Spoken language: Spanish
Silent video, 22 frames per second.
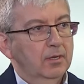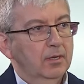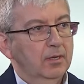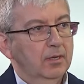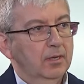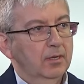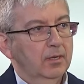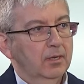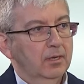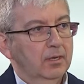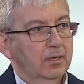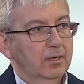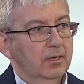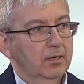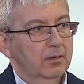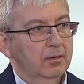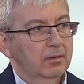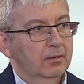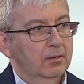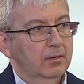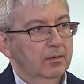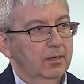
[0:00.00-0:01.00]

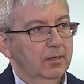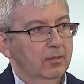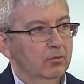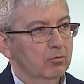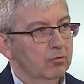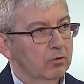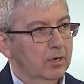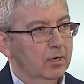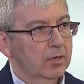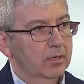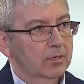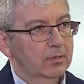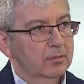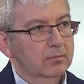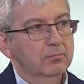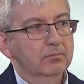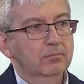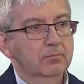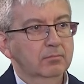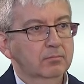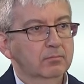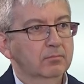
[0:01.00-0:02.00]
que, que dura
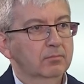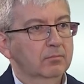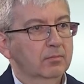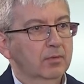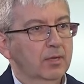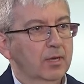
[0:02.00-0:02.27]
mm,